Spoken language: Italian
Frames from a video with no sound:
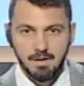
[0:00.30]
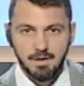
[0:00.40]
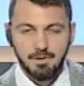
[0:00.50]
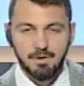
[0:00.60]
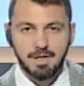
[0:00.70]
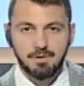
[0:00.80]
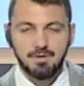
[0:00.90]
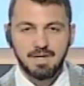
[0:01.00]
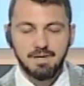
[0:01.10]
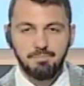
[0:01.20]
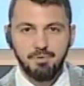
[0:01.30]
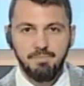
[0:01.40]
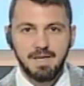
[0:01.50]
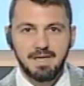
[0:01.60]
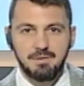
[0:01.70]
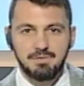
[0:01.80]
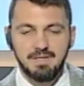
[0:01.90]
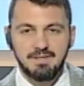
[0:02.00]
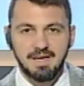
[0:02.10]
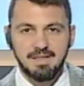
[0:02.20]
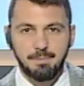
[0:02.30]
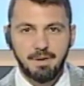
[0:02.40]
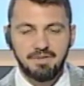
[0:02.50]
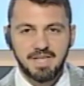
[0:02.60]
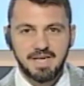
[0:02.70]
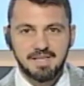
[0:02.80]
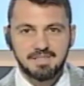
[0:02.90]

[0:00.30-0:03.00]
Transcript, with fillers: E ora con Rai Pubblica Utilità andiamo a vedere la